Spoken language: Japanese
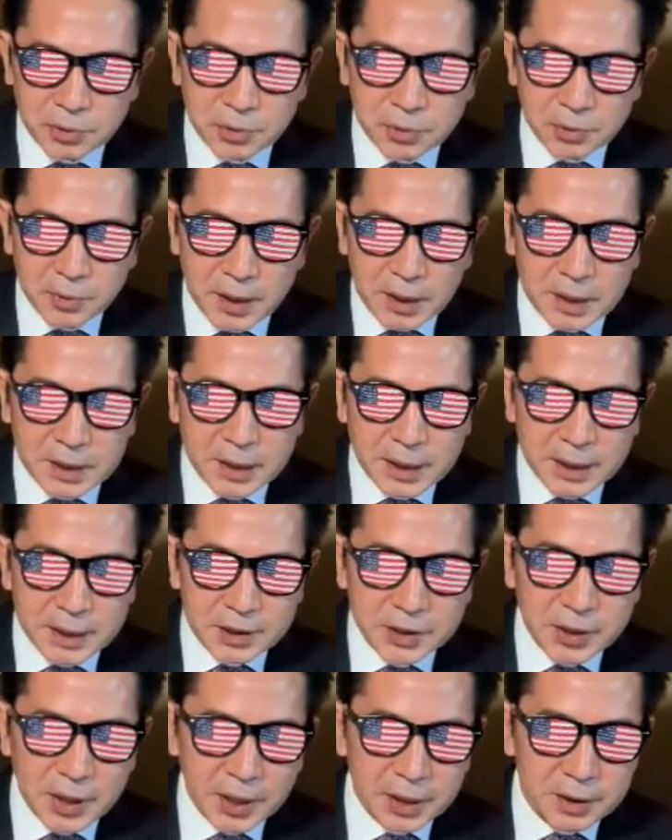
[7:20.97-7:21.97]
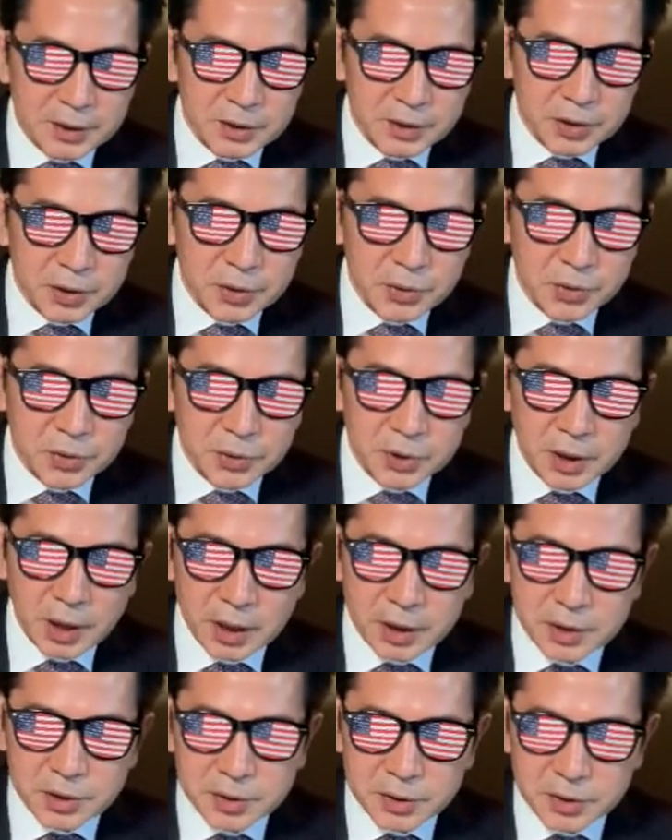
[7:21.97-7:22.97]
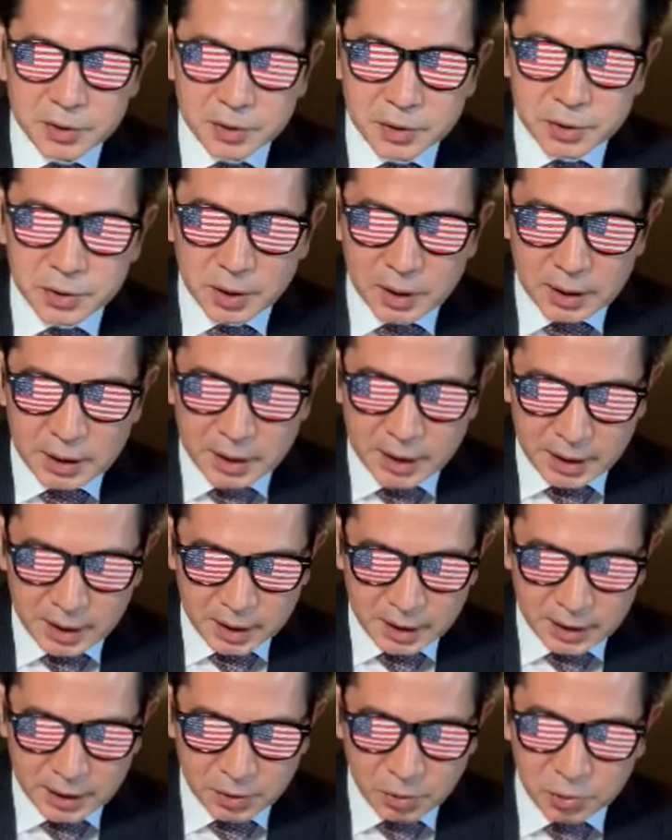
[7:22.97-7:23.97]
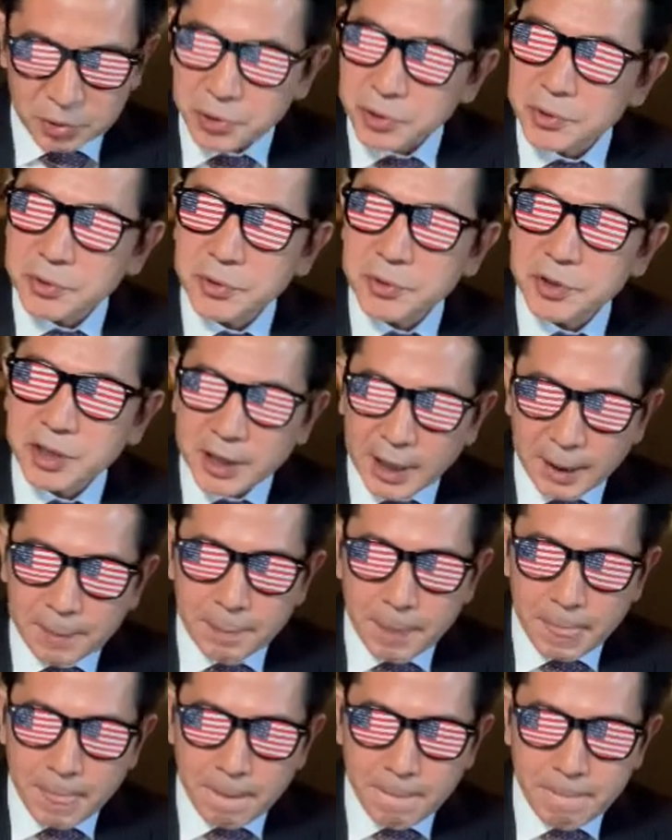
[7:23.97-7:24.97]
ていうのは、えー、せんきゅうひゃくごじゅうにねん、